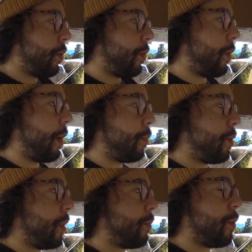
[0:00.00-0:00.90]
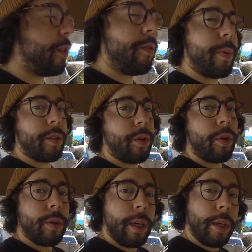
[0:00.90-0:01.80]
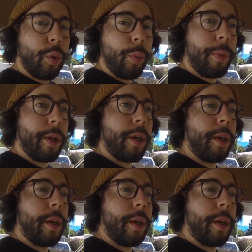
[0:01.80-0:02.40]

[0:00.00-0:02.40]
euh, la mousse expansive parce que quand elle est coupée,